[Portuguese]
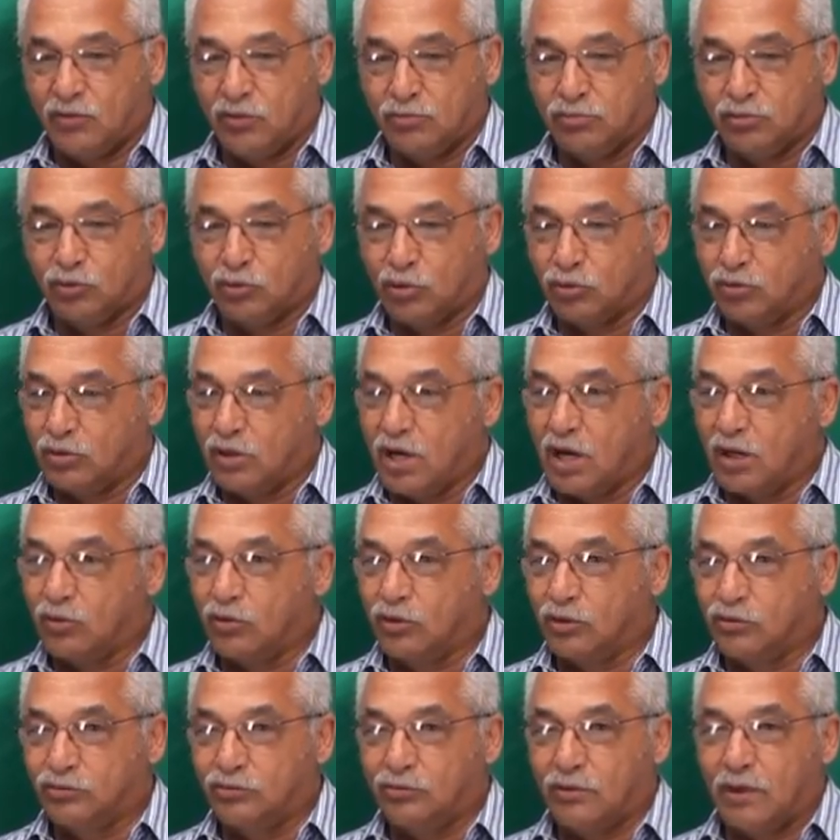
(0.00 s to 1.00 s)
Como todo
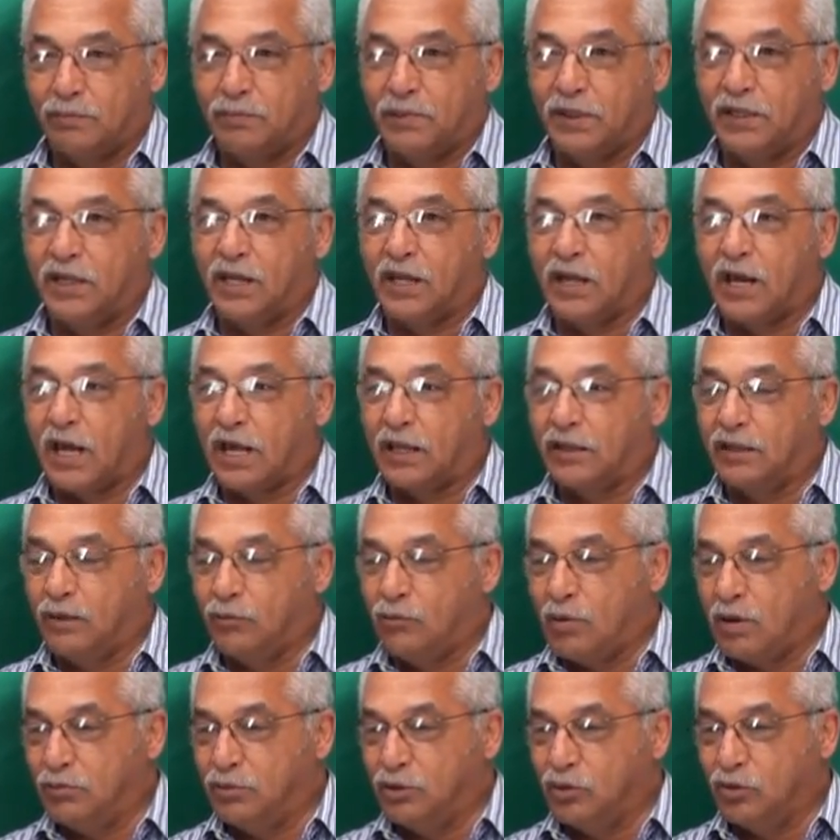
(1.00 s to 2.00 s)
garoto, numa peneirada.
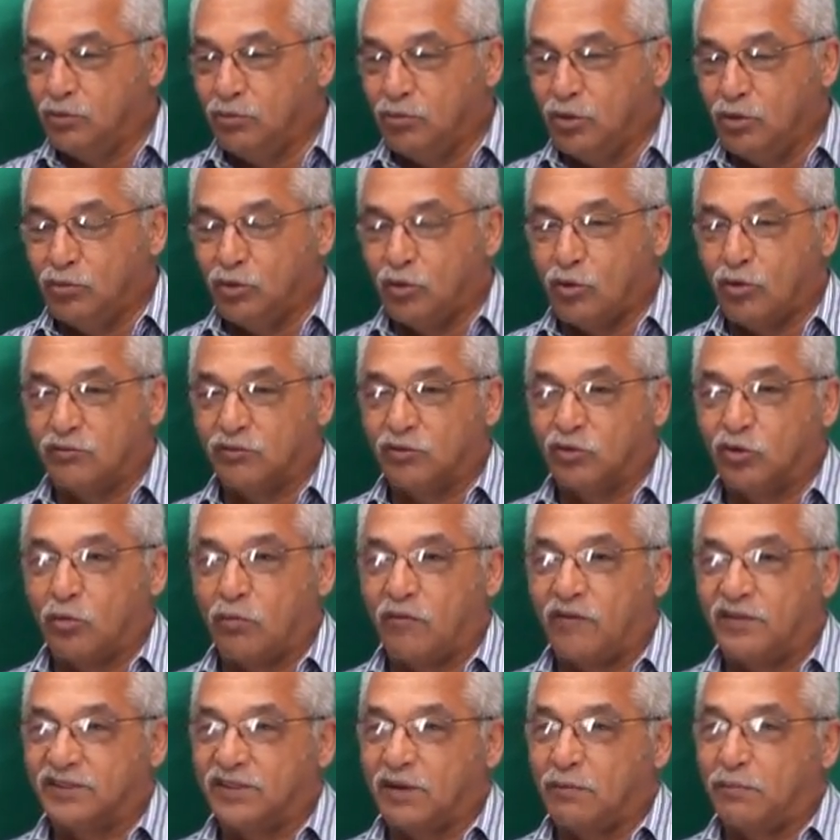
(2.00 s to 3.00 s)
Um amigo meu me convidou
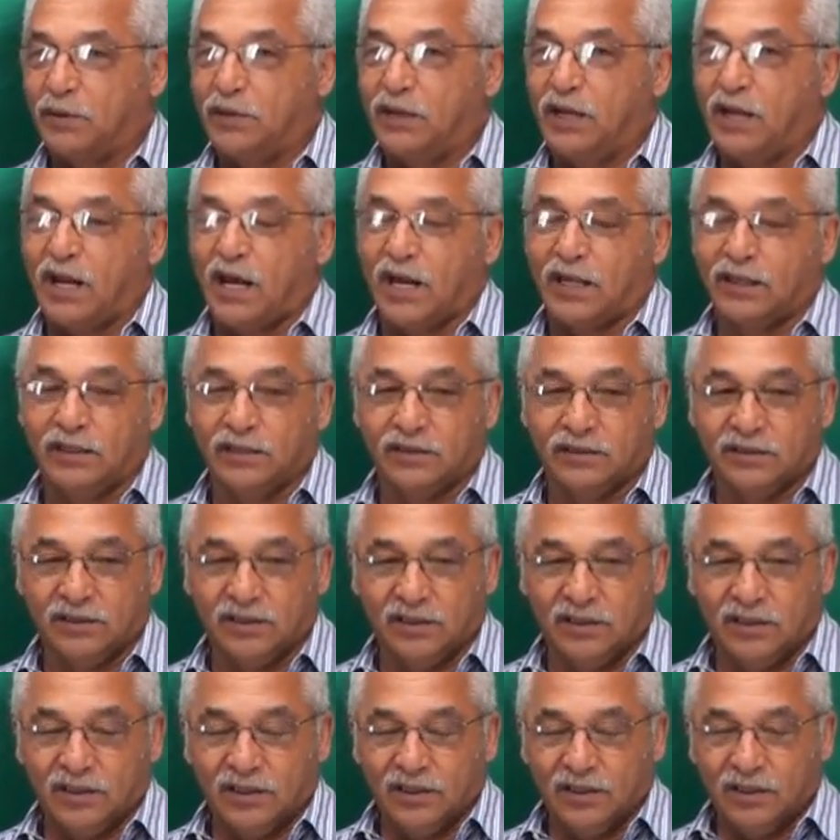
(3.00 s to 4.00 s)
para fazer a peneirada.
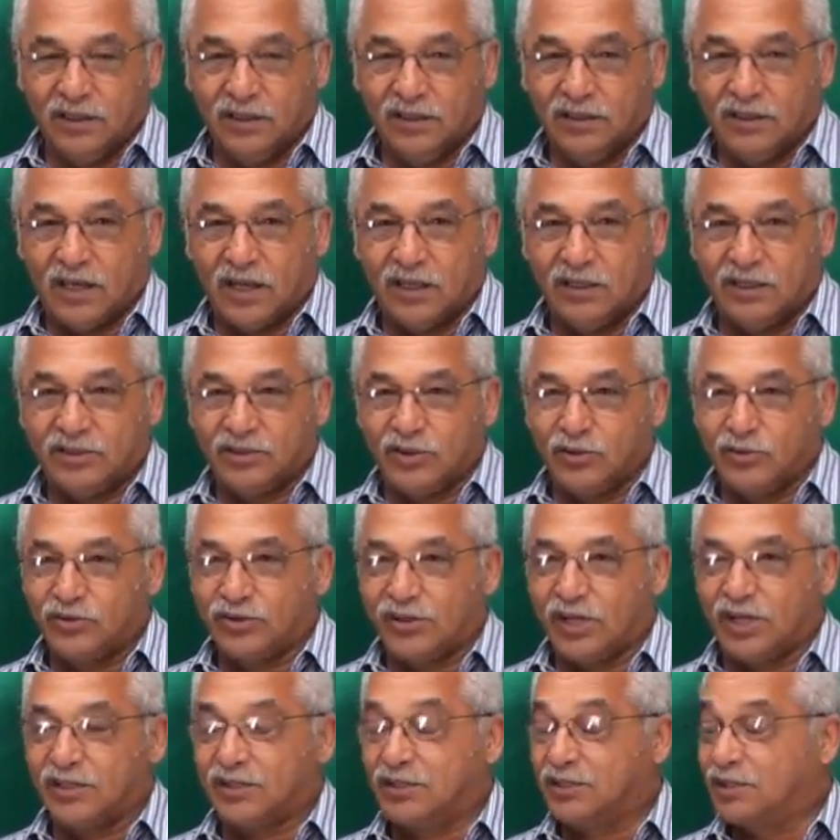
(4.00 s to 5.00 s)
E ali tinham
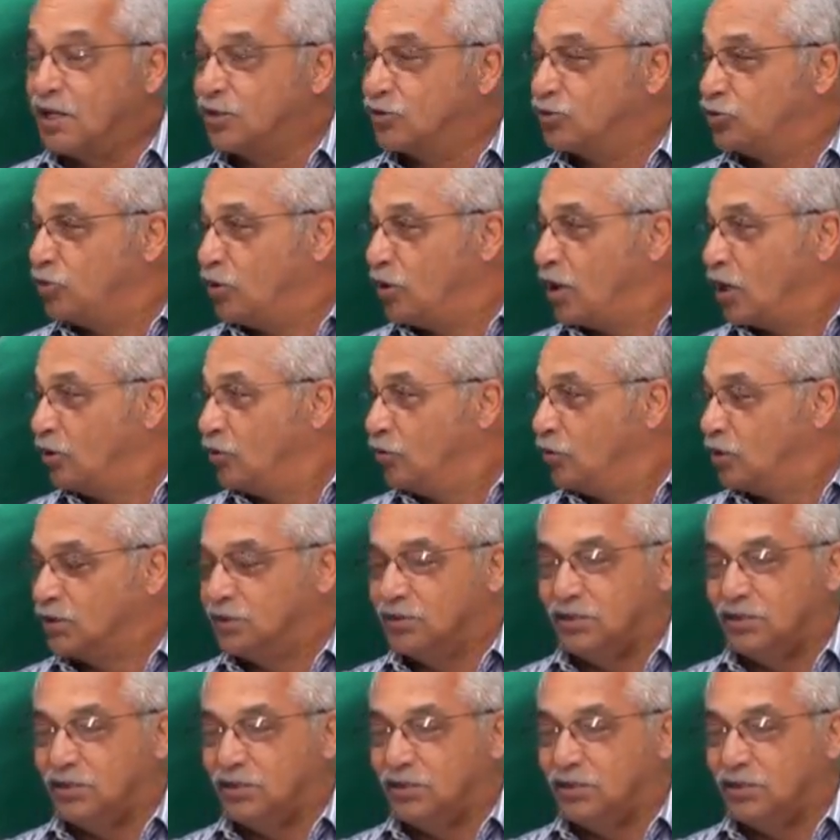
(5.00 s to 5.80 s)
600 jogadores,